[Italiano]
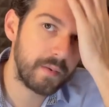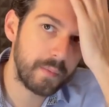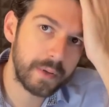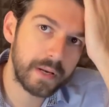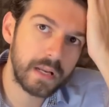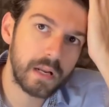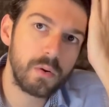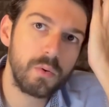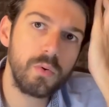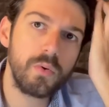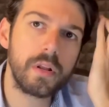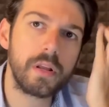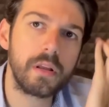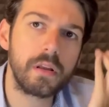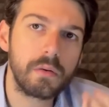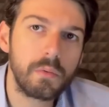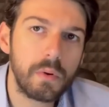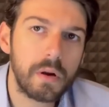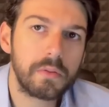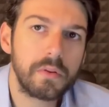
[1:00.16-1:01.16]
perché
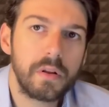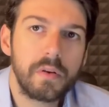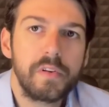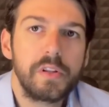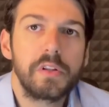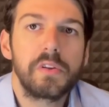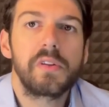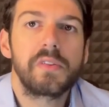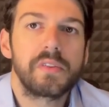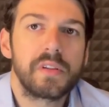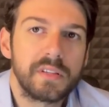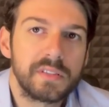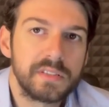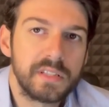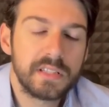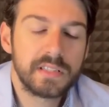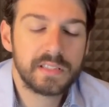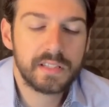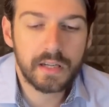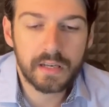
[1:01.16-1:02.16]
alcuni guardano i video senza
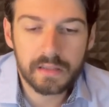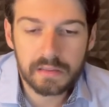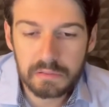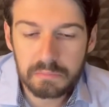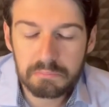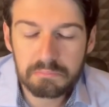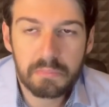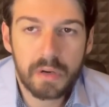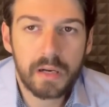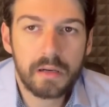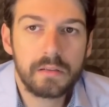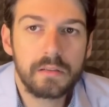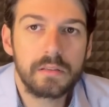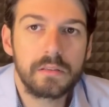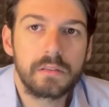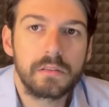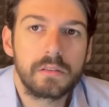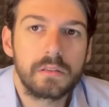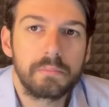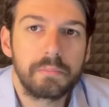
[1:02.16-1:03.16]
essere iscritti, ma.
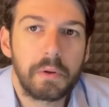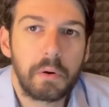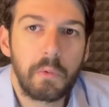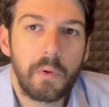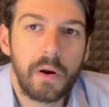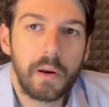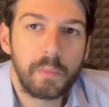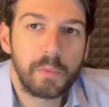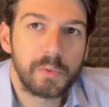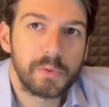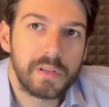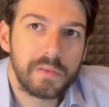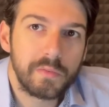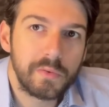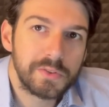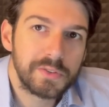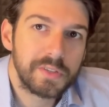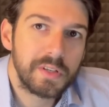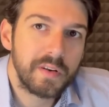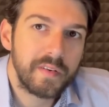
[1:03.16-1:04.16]
Eh, per quale motivo,
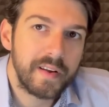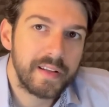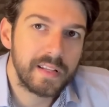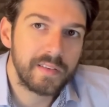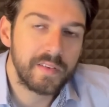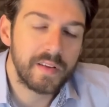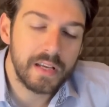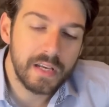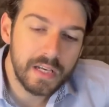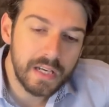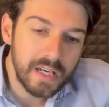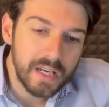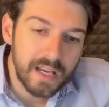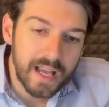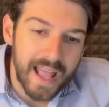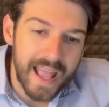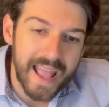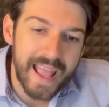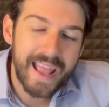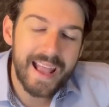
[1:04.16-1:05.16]
iscrivetevi,
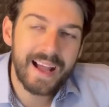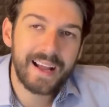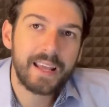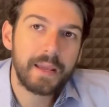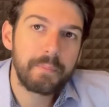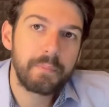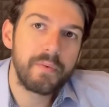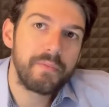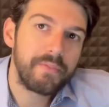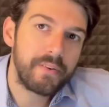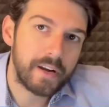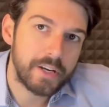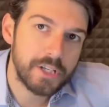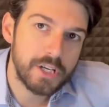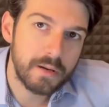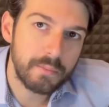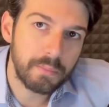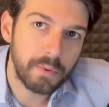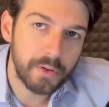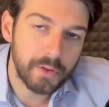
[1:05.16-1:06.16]
è anche più
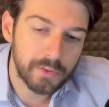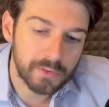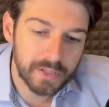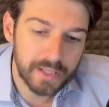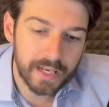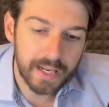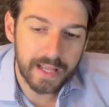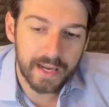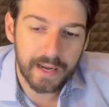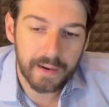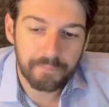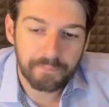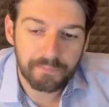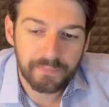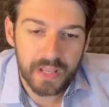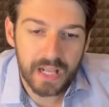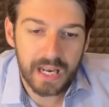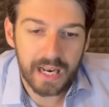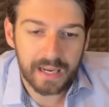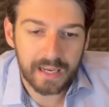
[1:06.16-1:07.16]
facile poi ottenere
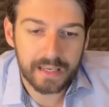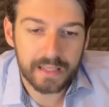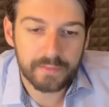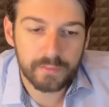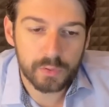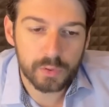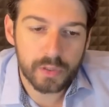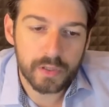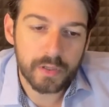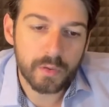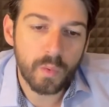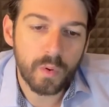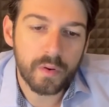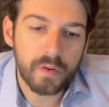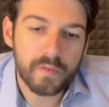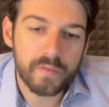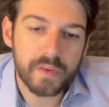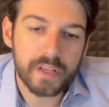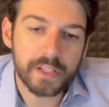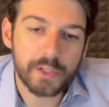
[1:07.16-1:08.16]
l'arrivo dei
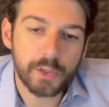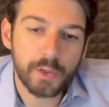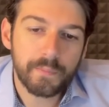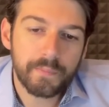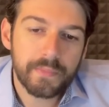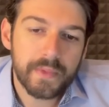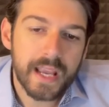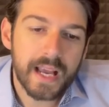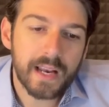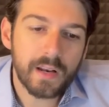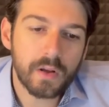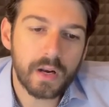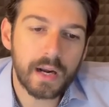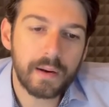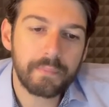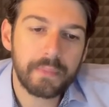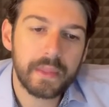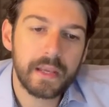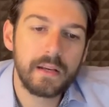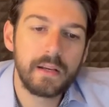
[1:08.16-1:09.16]
nuovi video. E
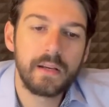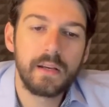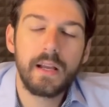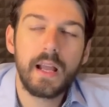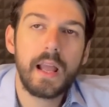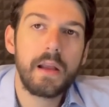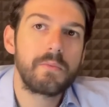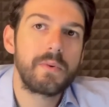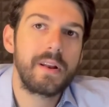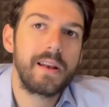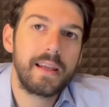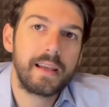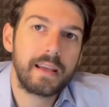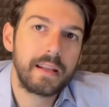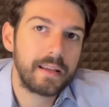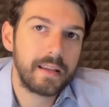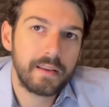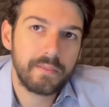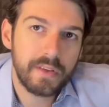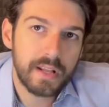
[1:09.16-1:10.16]
allora è un
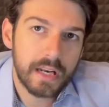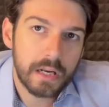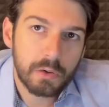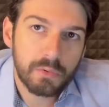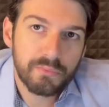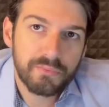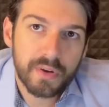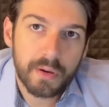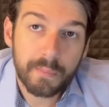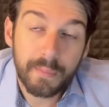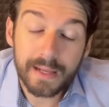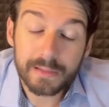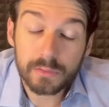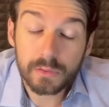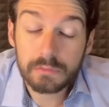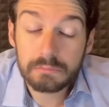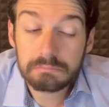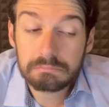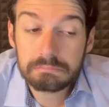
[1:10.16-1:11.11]
Allegri che viene confermato.